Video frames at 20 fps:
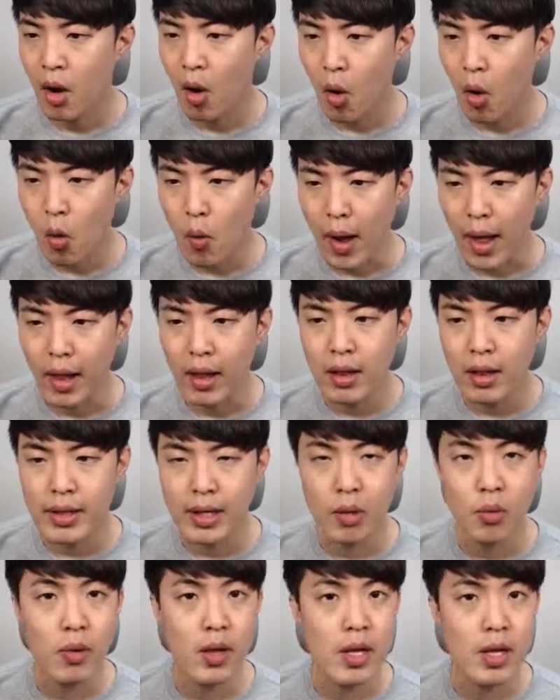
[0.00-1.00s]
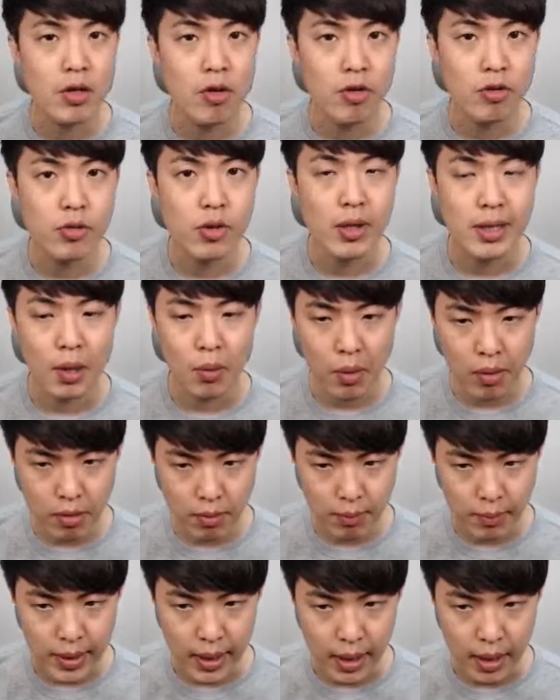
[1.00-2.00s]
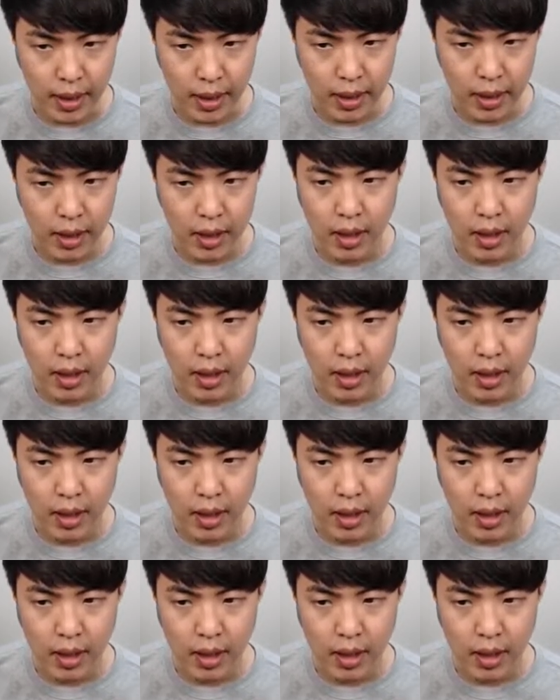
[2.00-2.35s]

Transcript: Howell이라고 읽을 수도 있다고 했습니다.